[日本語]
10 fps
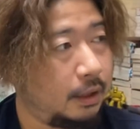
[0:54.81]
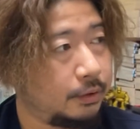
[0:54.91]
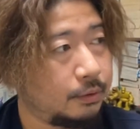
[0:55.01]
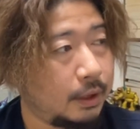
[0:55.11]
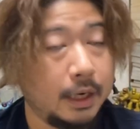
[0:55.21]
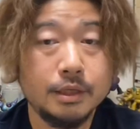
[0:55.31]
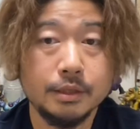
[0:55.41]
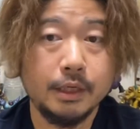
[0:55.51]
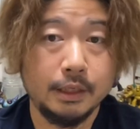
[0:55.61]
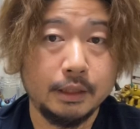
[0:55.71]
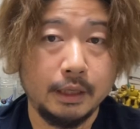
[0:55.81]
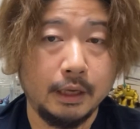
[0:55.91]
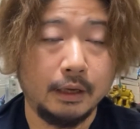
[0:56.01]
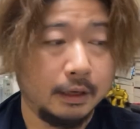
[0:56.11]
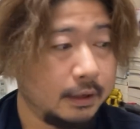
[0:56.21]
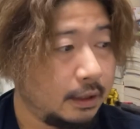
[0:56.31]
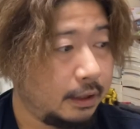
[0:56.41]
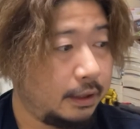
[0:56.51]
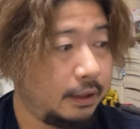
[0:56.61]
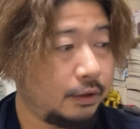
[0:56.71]
えっ、ー、と、合図に行って、
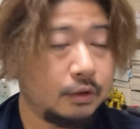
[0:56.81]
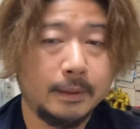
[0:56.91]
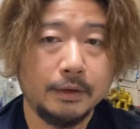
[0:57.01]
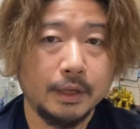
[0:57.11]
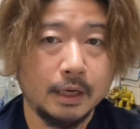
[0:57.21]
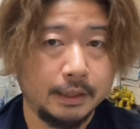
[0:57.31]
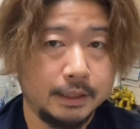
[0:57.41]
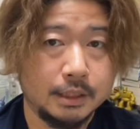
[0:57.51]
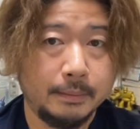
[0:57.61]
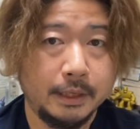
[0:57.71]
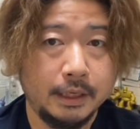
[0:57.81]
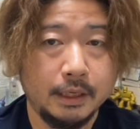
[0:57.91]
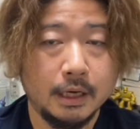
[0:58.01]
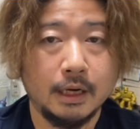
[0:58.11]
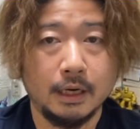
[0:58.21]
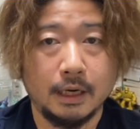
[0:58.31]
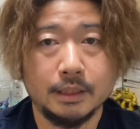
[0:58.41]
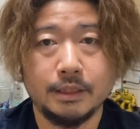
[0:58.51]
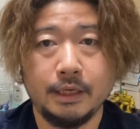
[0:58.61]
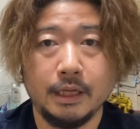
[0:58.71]
えー、車の中で喋りながら、
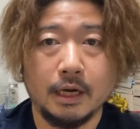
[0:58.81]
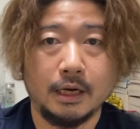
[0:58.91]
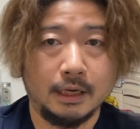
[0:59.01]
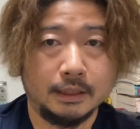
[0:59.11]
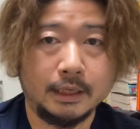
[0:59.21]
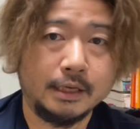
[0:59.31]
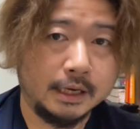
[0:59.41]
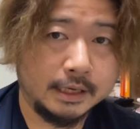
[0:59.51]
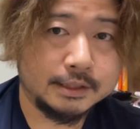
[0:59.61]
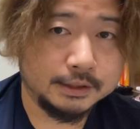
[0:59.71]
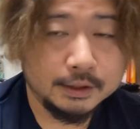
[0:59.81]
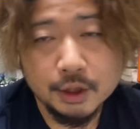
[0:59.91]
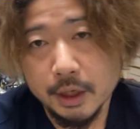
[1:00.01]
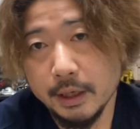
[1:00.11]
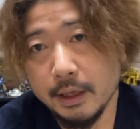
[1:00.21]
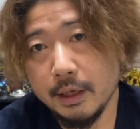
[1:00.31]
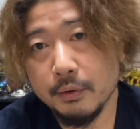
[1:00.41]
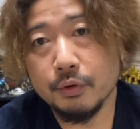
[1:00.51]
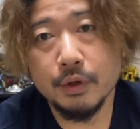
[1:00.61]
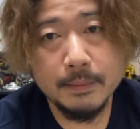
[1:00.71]
走りながら、的なやつ、えー、を撮り